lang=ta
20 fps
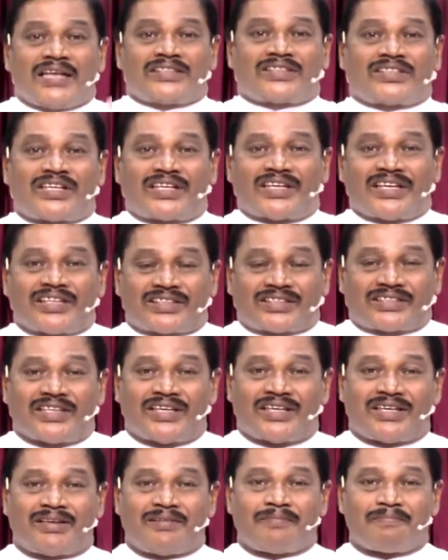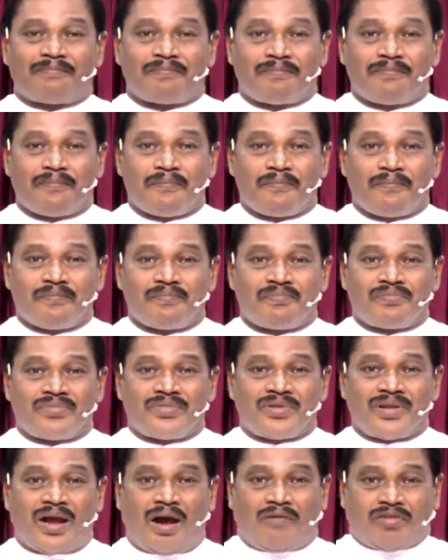ஆண்டவராகிய இயேசு கிறிஸ்து
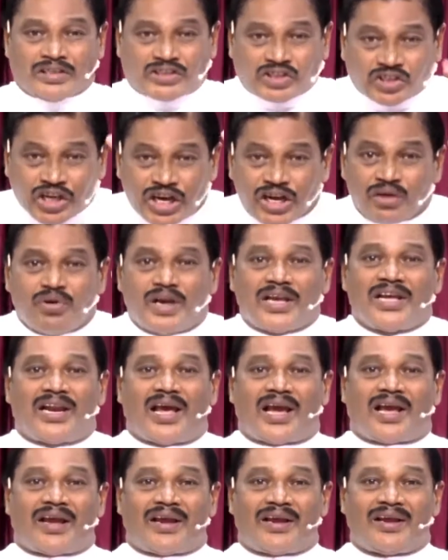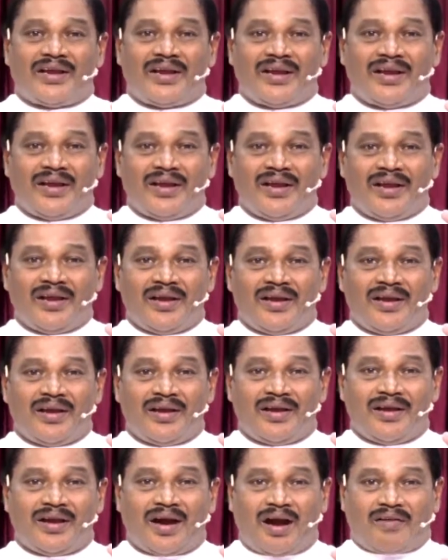அவர் சிலுவையிலே
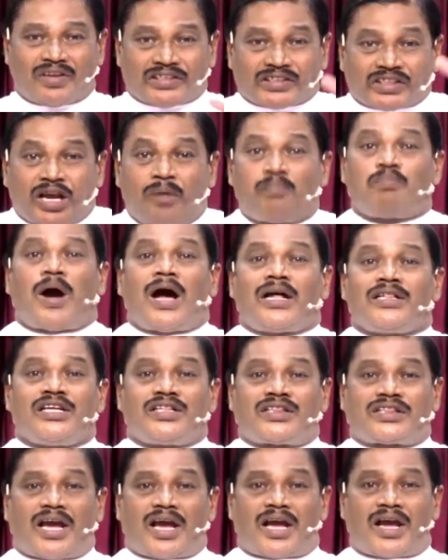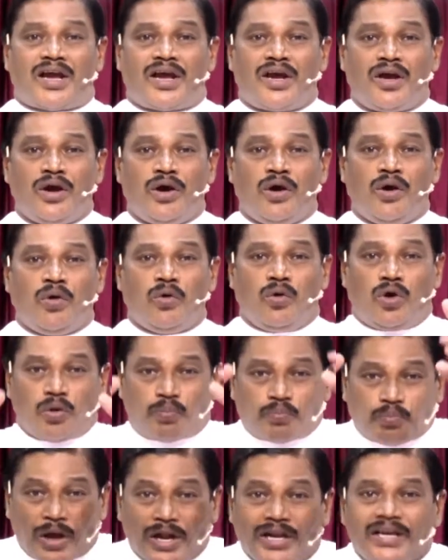அவர் சம்பாதித்த
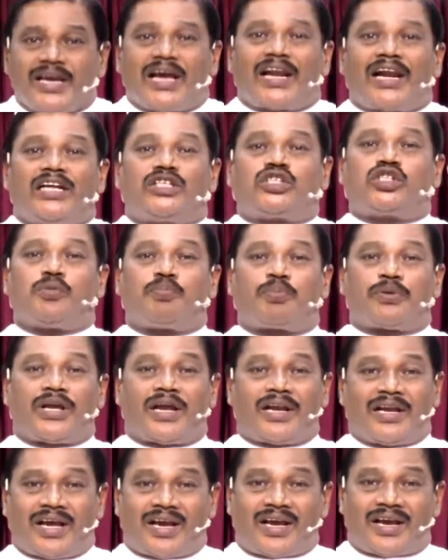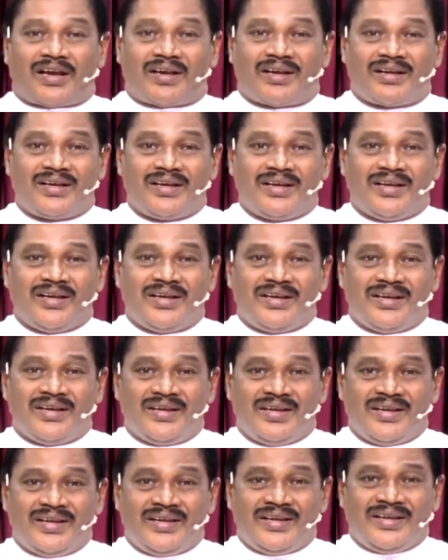ஒரு பெரிய ரட்சிப்பு என்ன
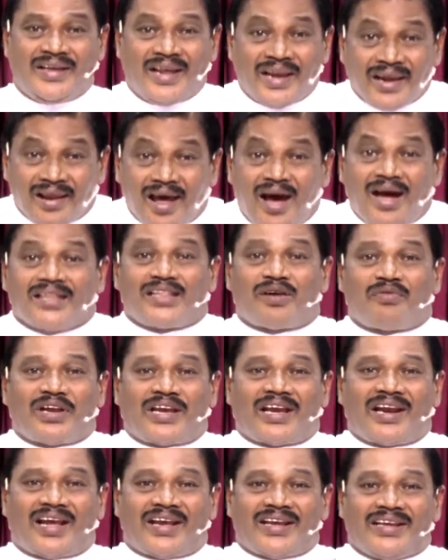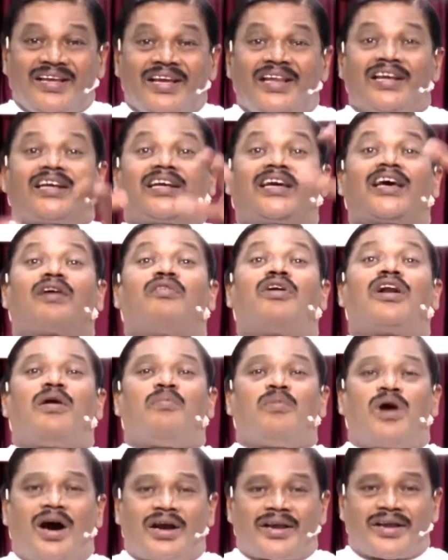இல்லாதவைகளை
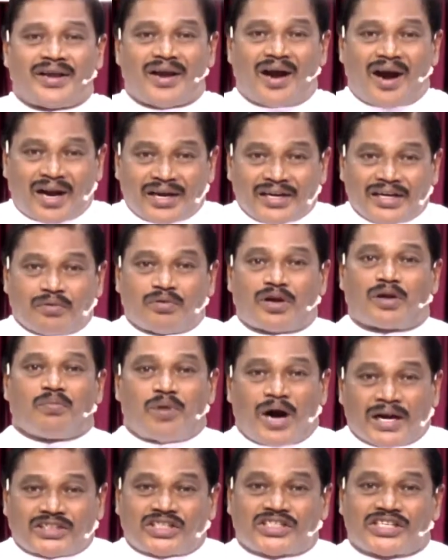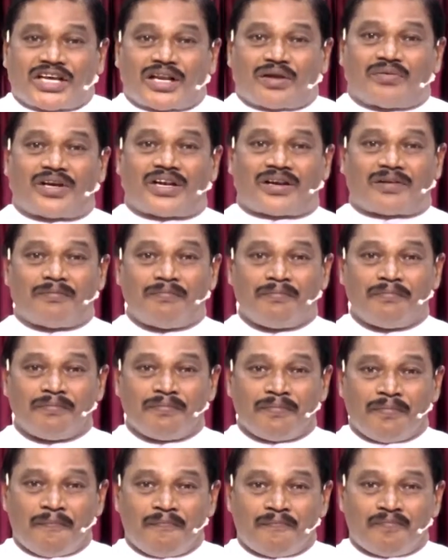இருக்கிறவனமாய் ஆண்டவர்
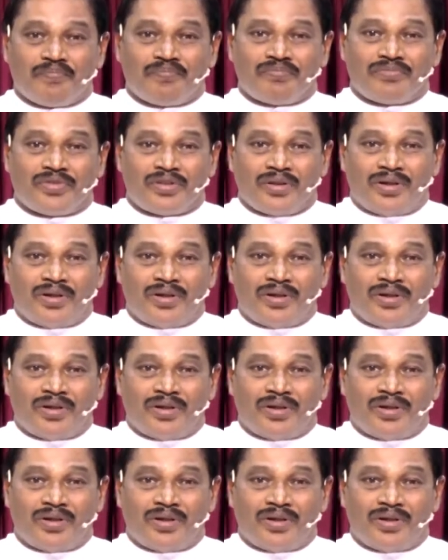மாற்றுகிறவர்